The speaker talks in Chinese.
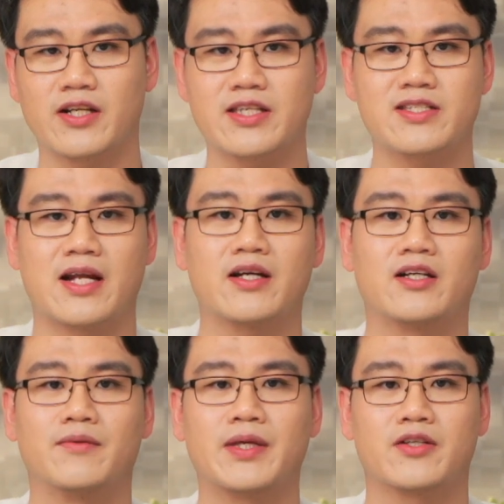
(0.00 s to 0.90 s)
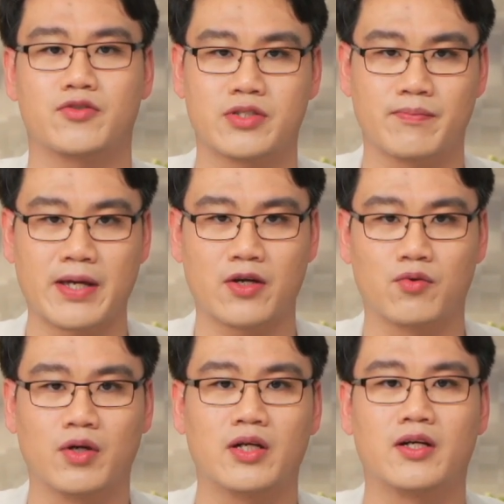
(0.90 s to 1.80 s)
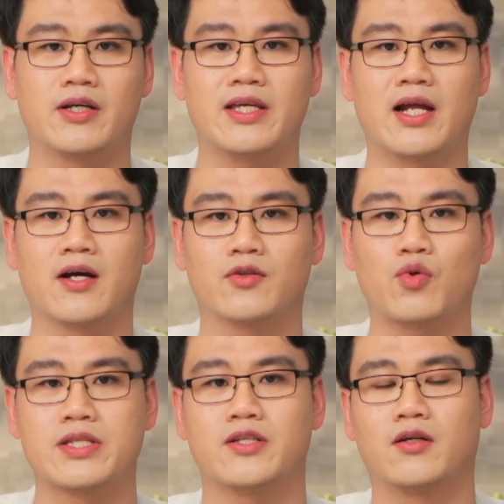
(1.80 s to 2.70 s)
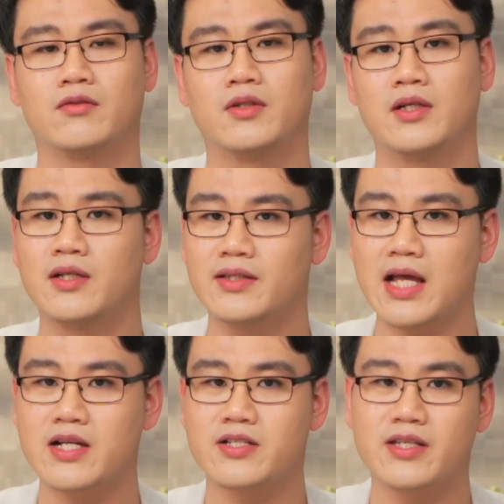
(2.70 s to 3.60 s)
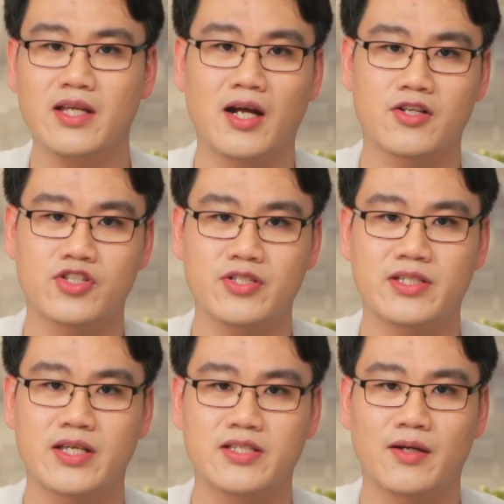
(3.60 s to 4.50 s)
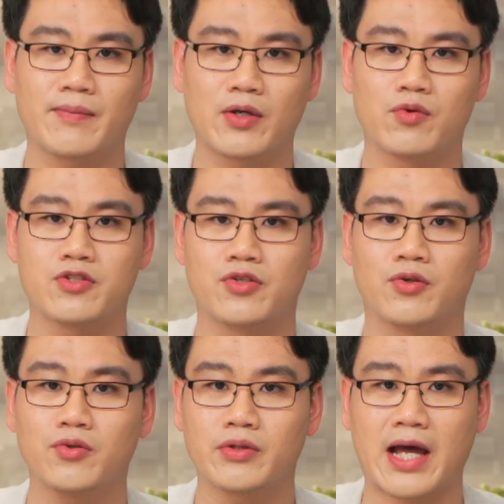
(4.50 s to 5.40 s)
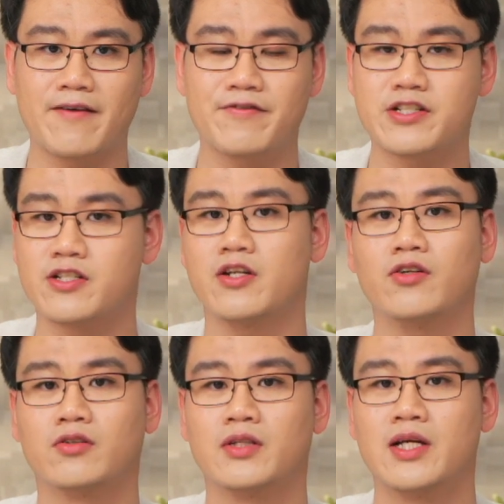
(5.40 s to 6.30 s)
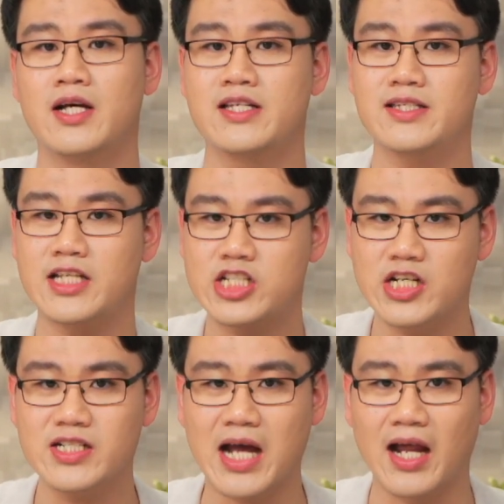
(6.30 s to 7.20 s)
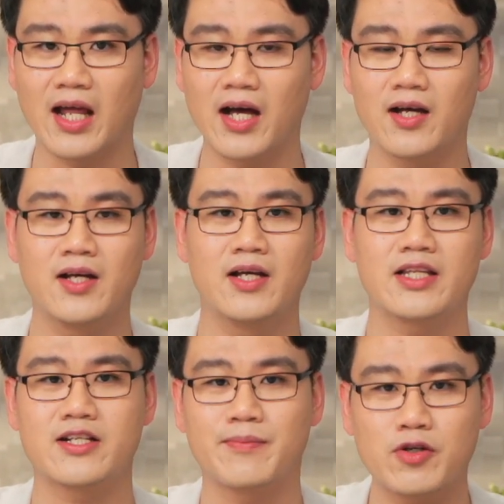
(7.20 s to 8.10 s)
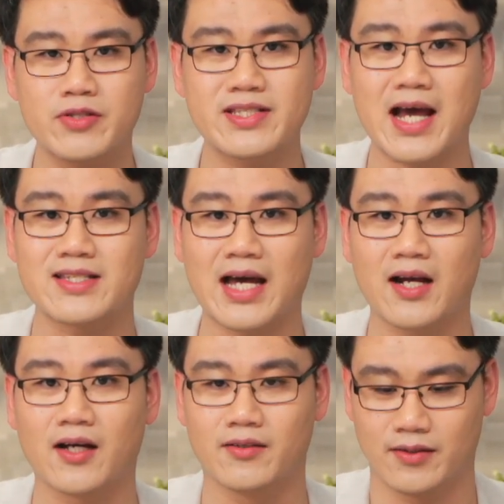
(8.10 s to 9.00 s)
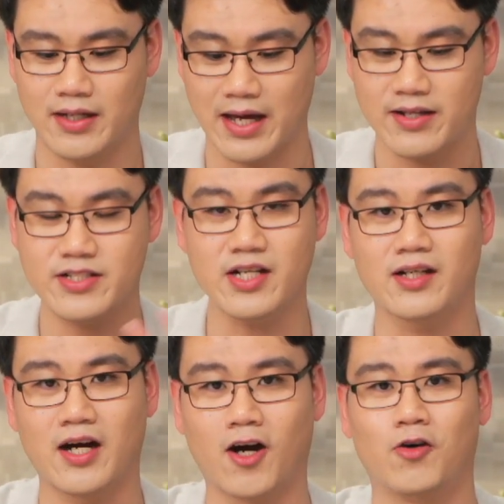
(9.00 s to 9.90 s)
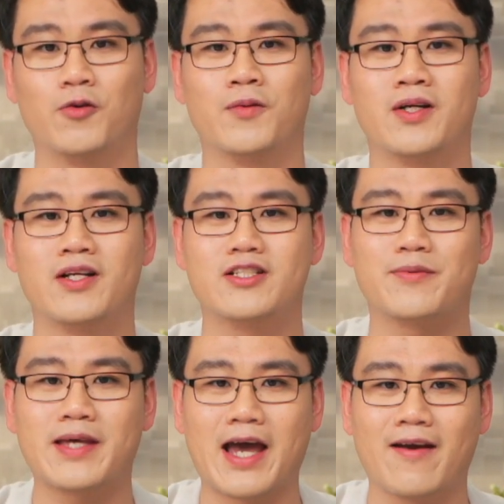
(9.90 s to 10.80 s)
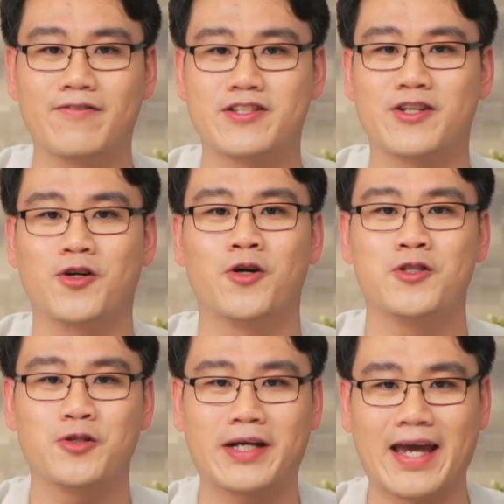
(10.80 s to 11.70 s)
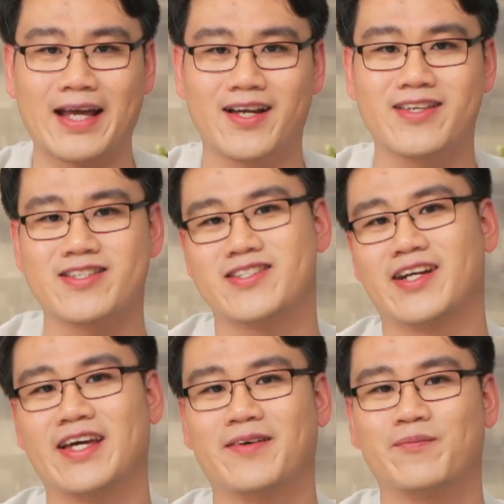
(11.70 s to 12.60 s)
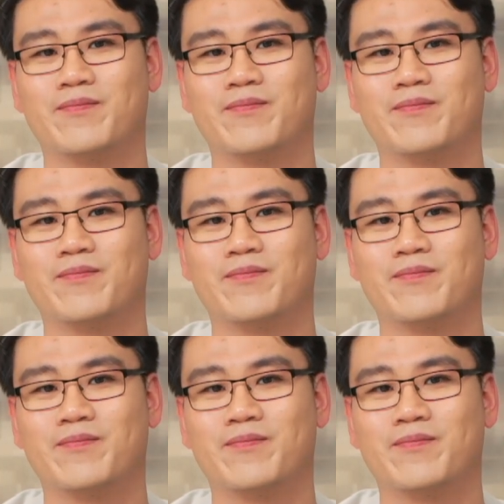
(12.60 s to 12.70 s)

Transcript: 了伊斯兰革命，就是美国和伊朗断交，但是伊朗之前向美国求购的 F 十六现在生产了，但是没有下家了。正好这批 F 十六就给了以色列，